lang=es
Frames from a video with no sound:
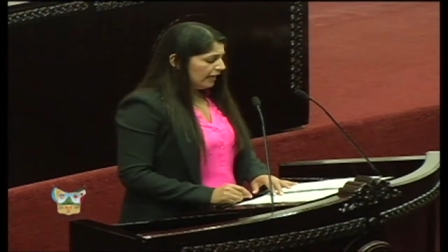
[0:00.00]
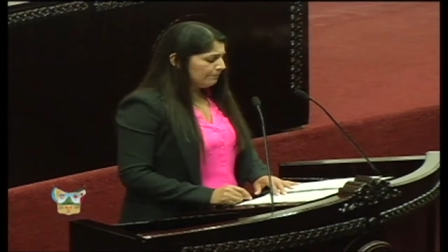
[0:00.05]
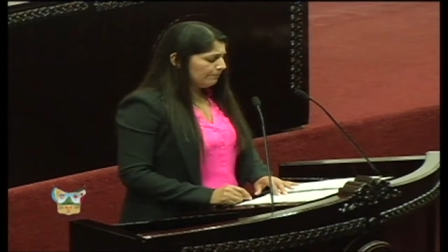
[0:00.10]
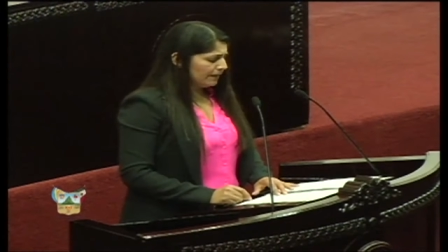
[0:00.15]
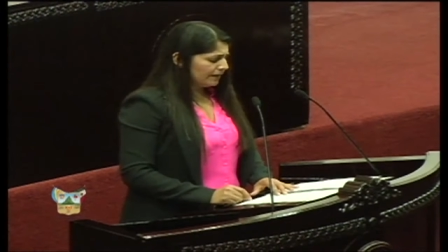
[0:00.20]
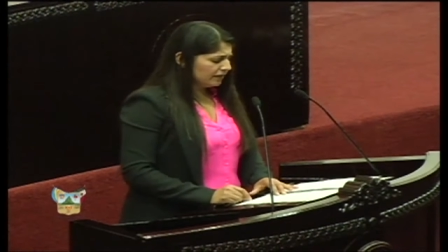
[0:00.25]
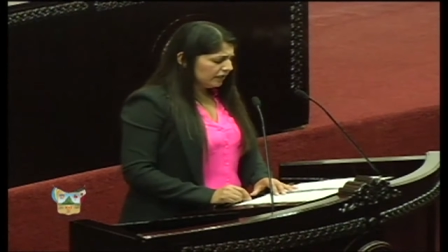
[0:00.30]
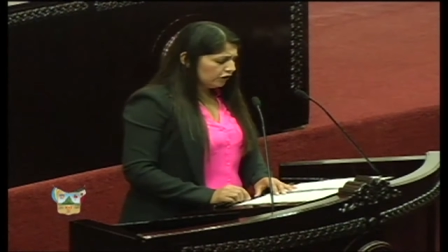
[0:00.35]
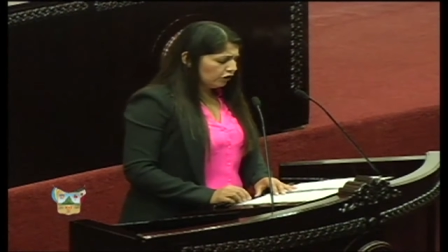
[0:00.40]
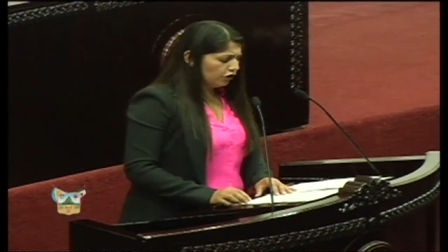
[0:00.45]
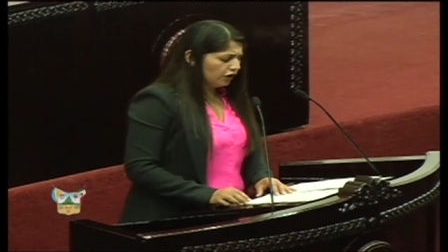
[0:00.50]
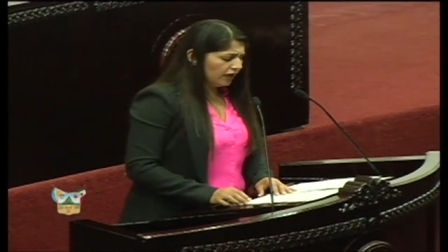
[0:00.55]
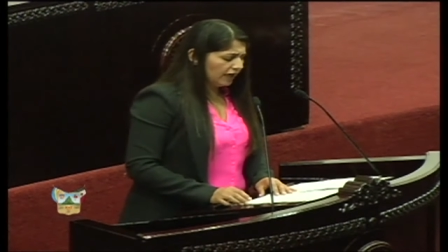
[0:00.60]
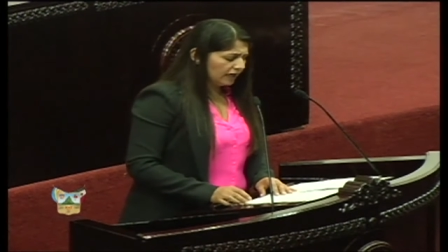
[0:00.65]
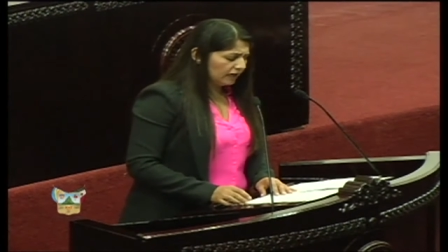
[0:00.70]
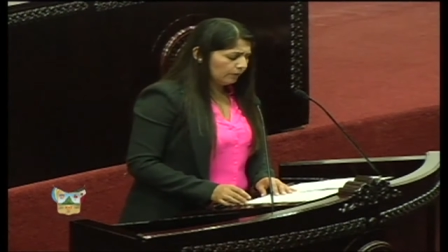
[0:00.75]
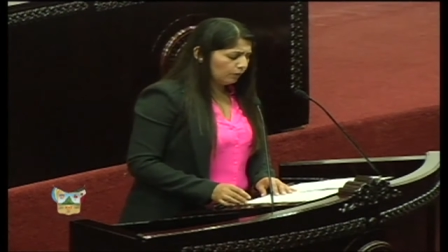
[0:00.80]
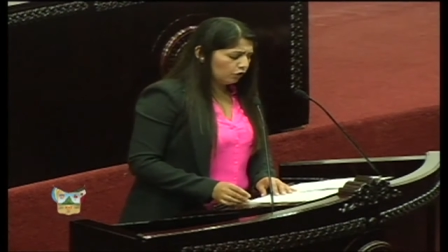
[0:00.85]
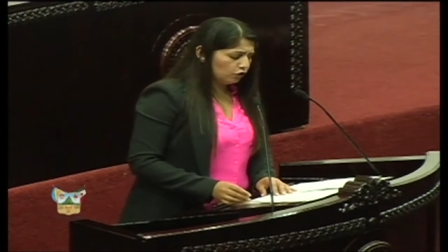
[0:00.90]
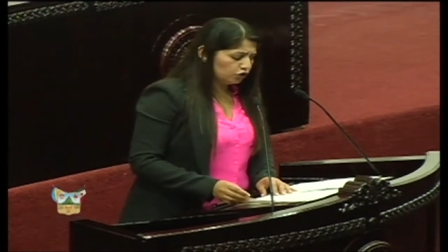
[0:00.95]
Partido de
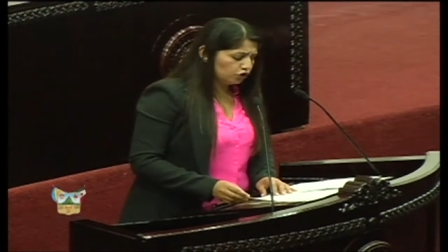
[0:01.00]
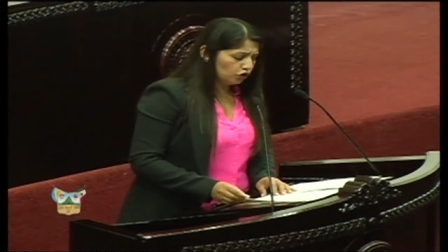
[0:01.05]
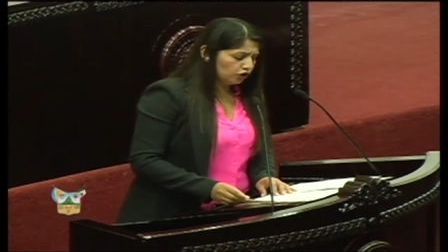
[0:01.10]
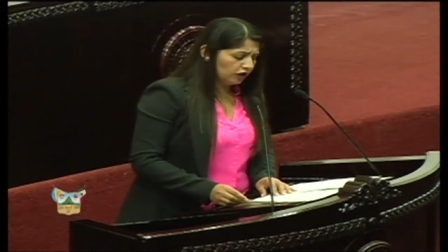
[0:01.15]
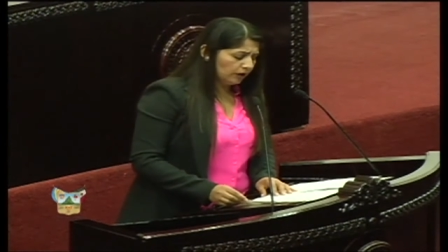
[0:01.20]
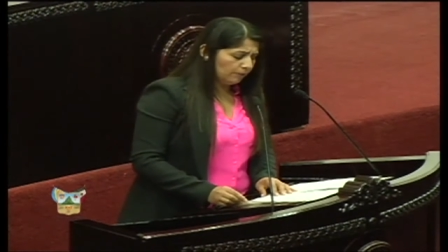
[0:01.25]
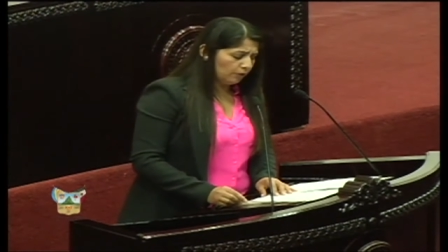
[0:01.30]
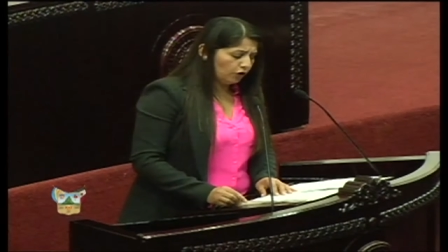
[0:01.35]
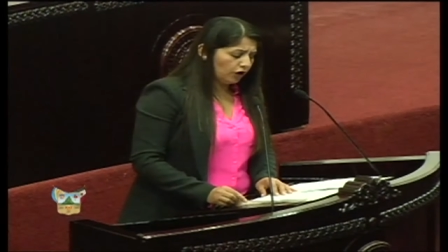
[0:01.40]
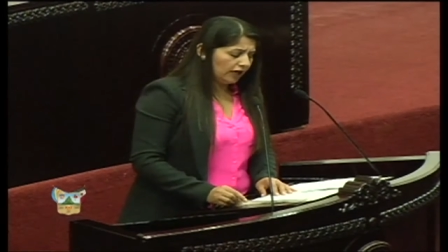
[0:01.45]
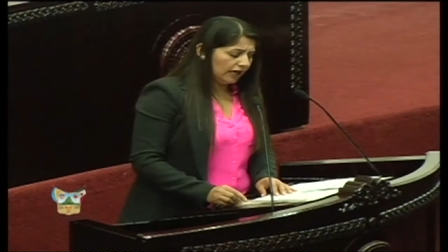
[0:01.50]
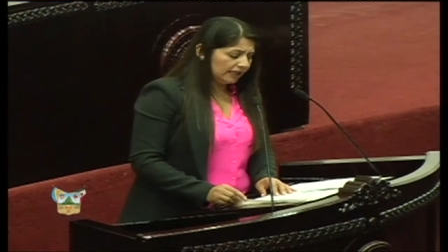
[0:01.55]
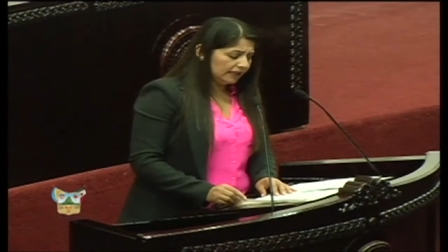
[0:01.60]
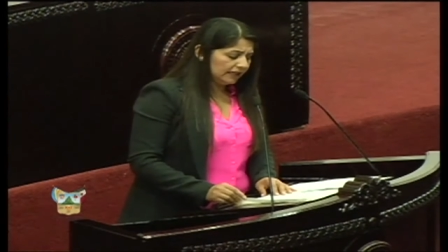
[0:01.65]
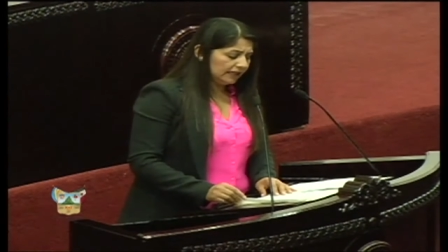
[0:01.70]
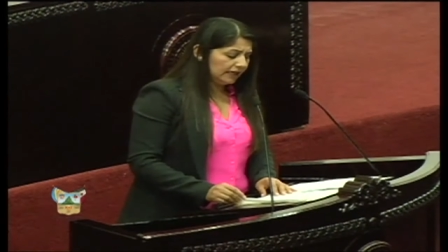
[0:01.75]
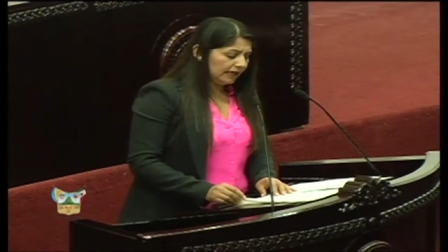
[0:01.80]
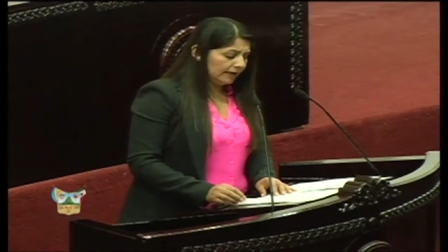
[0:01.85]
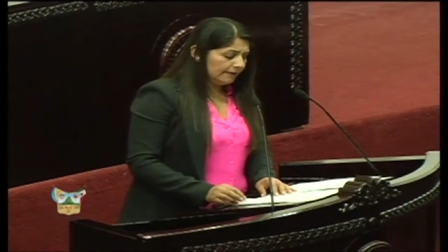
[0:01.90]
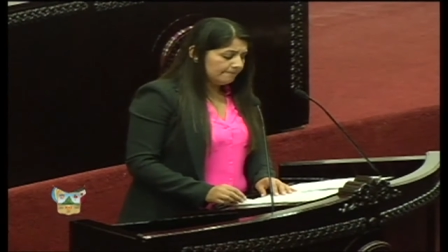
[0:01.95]
la Revolución
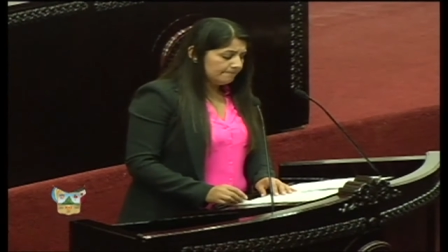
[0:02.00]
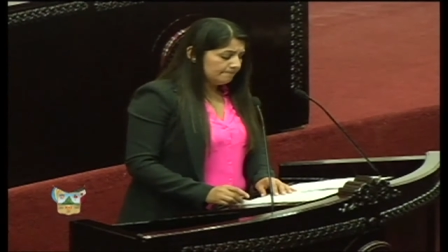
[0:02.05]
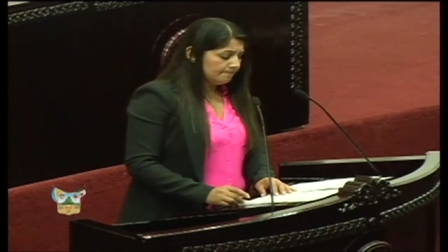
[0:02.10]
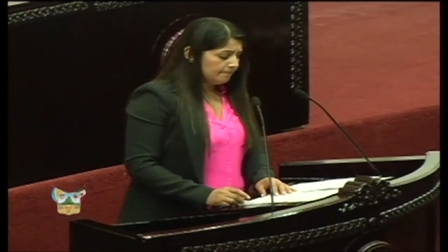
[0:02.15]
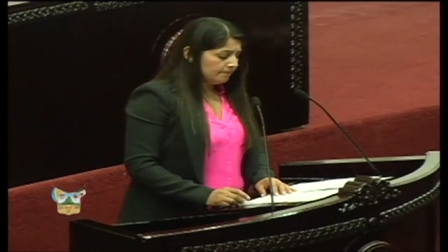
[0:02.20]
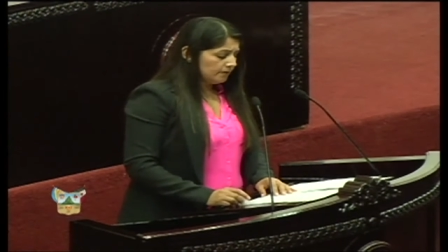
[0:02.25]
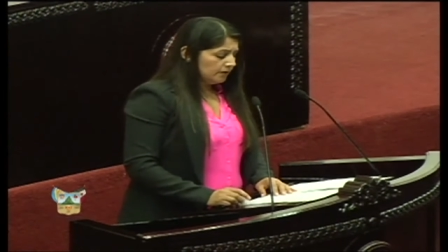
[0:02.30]
Democrática